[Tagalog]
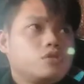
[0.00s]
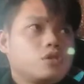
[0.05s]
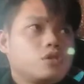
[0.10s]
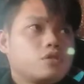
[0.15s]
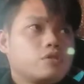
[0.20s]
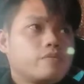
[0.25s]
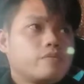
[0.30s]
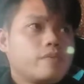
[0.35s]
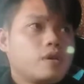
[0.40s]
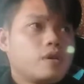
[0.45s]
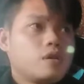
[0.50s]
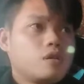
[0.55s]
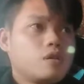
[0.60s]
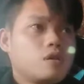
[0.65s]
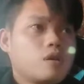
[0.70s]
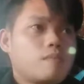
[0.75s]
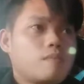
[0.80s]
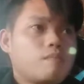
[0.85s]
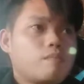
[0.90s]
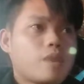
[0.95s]
Jismel.
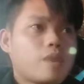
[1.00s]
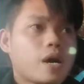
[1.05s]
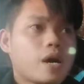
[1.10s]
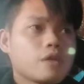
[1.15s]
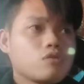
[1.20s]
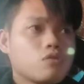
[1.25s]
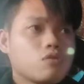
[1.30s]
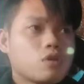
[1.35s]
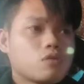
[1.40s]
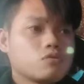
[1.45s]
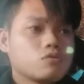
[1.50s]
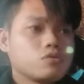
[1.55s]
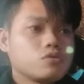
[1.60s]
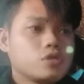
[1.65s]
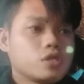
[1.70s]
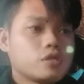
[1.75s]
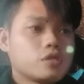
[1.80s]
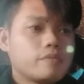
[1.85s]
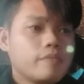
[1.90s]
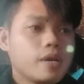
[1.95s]
Mayo akong
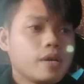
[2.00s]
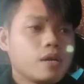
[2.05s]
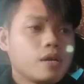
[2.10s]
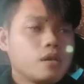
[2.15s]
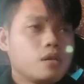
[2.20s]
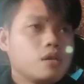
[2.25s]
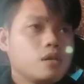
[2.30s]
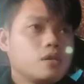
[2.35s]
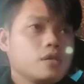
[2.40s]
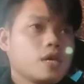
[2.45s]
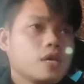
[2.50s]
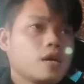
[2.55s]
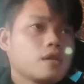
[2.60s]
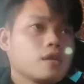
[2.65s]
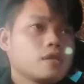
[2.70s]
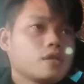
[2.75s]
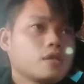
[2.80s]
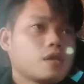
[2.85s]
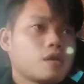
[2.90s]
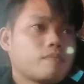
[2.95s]
Jismel.
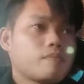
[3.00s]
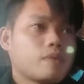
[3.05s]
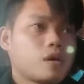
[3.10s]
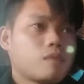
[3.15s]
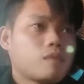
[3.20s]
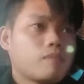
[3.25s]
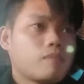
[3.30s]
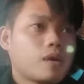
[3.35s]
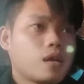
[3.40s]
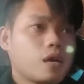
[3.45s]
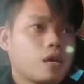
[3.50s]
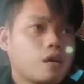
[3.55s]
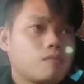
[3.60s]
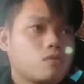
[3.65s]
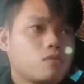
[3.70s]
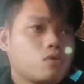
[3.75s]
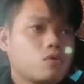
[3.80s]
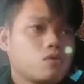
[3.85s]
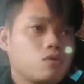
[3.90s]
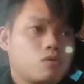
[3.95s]
Yan, napapala
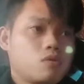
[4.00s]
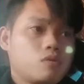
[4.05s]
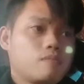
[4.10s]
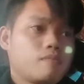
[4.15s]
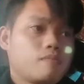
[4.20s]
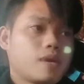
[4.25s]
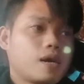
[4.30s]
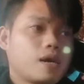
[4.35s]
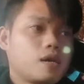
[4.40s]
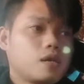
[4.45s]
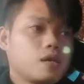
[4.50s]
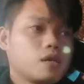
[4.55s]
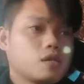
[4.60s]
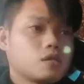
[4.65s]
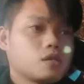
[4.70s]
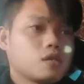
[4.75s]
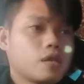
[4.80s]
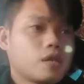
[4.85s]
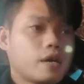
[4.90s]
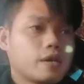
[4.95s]
mo.
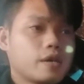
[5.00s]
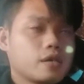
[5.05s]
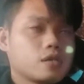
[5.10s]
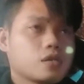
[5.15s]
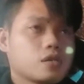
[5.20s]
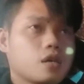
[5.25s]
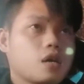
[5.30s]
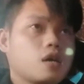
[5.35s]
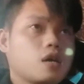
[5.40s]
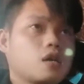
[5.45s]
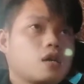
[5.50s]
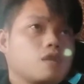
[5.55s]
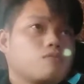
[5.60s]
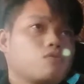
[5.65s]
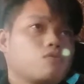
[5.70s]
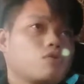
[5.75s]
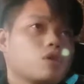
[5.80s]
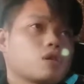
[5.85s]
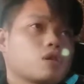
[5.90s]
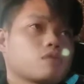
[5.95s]
Palayas-layas ka, alam
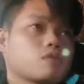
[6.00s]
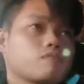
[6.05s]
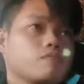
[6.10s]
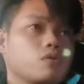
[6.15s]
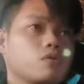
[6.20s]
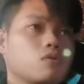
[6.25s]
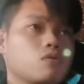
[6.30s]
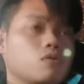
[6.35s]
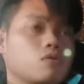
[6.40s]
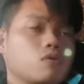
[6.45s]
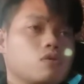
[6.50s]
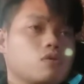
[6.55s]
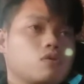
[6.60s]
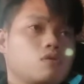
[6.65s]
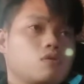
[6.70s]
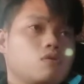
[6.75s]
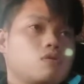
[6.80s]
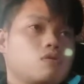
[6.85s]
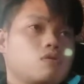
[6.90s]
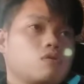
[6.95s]
mong karpyo.
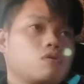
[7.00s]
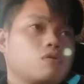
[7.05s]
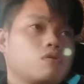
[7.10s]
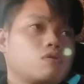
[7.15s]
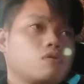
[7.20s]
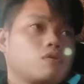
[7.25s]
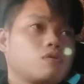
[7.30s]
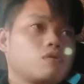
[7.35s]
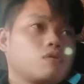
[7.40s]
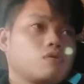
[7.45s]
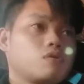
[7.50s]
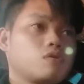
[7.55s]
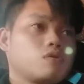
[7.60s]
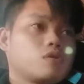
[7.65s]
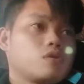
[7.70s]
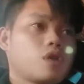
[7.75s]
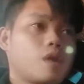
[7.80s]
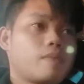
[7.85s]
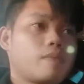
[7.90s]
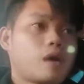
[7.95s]
O, oh,
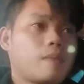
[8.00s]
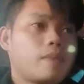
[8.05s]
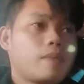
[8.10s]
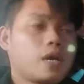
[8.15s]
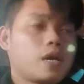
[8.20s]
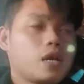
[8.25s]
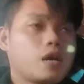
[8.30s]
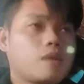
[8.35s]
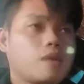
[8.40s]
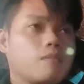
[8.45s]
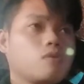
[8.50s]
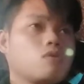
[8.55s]
napapala